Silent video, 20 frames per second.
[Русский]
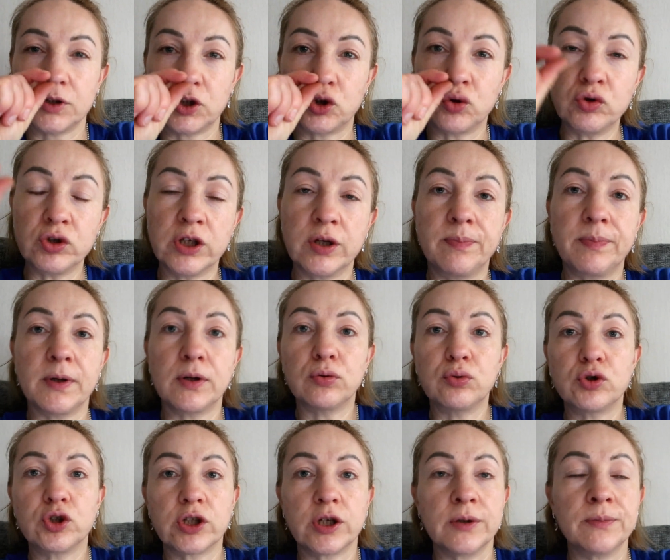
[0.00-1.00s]

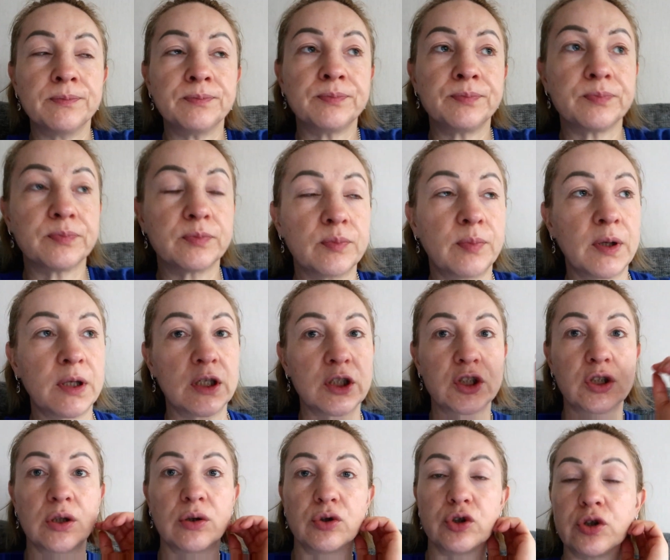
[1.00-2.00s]
штучки-пахучки
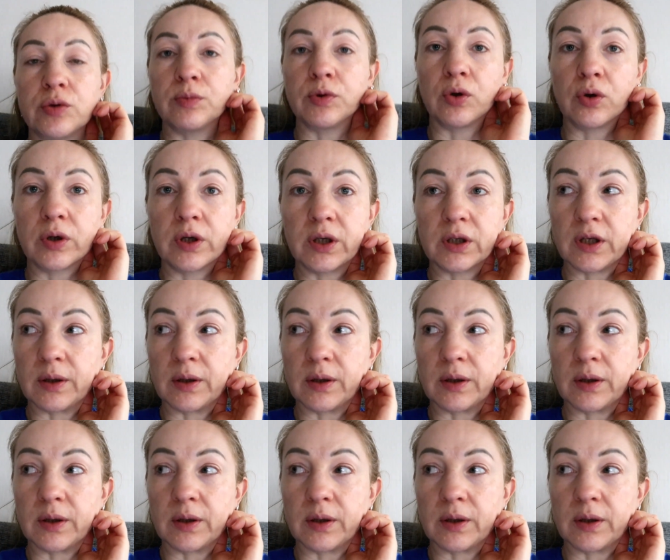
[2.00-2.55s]
положила очень много.